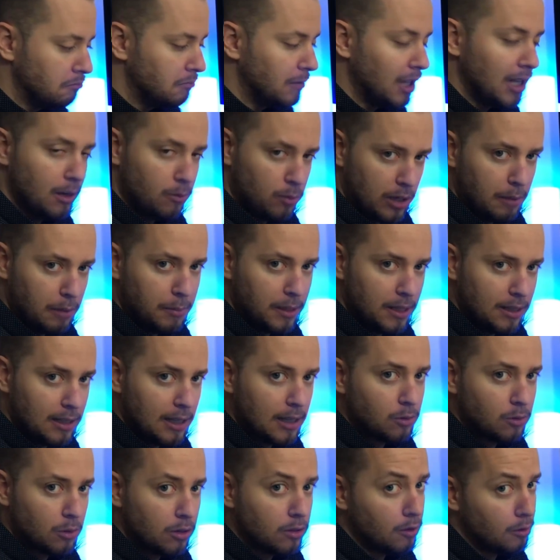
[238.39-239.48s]
tiene buena
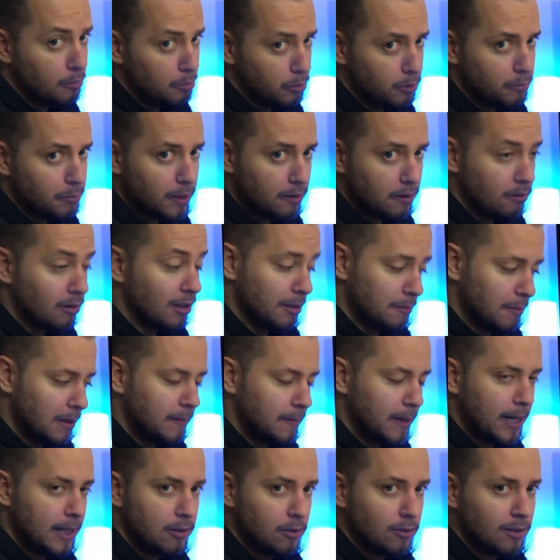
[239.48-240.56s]
pinta, sobre todo por precio, que es más
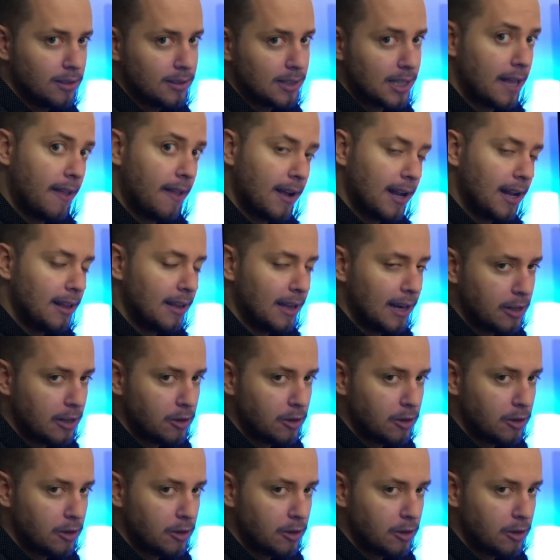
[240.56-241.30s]
barato de entrada que el del